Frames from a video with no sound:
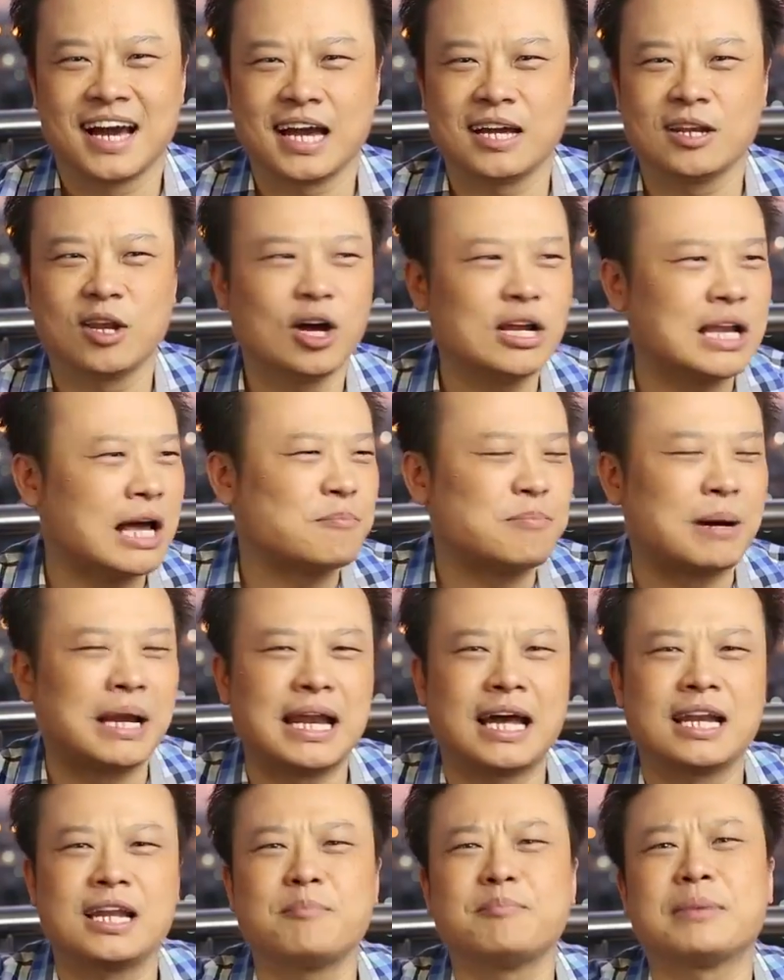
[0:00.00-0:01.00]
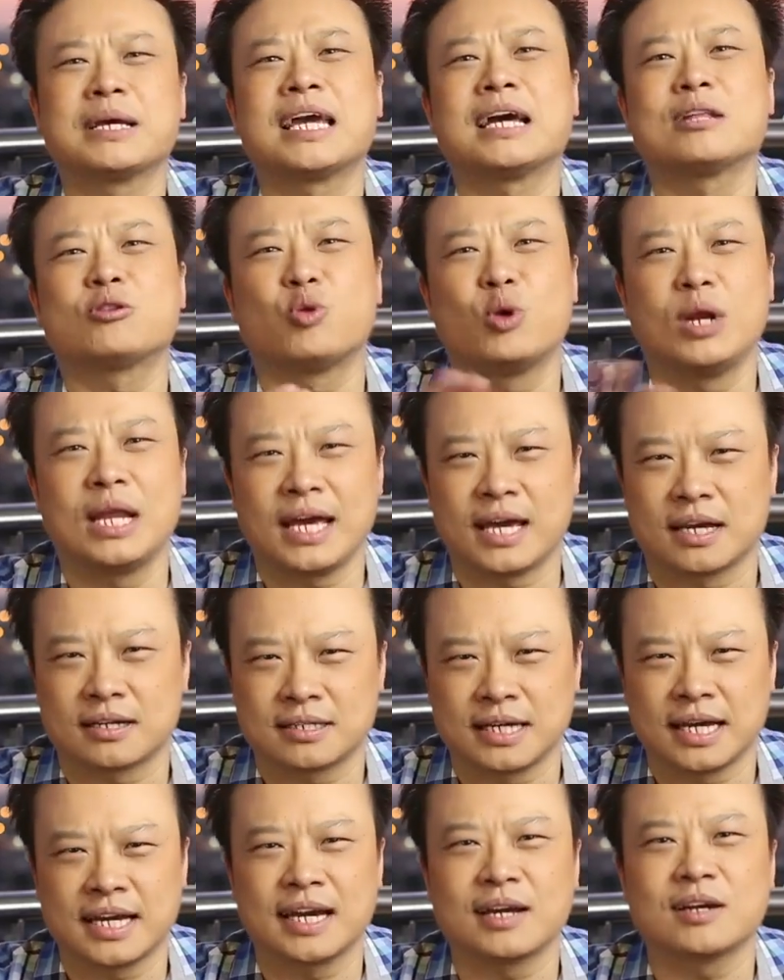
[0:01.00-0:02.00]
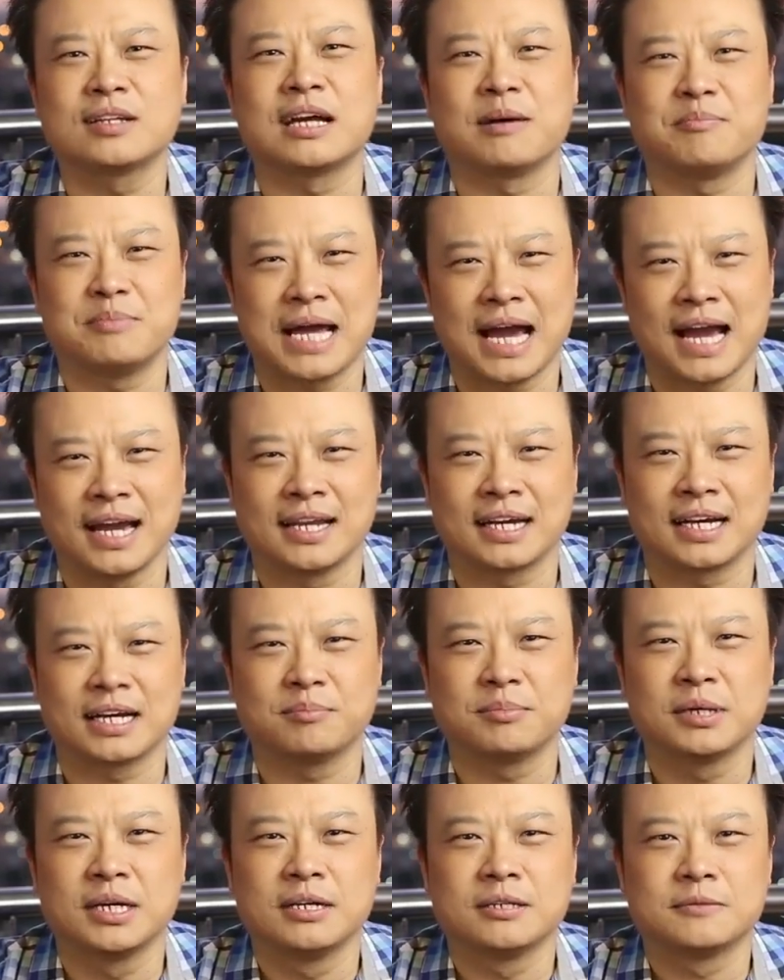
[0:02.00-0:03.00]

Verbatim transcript: ไอ้ร้อยล้านพันล้านนั้นเป็นแค่ตัวเลขใครๆก็ทำได้นะครับ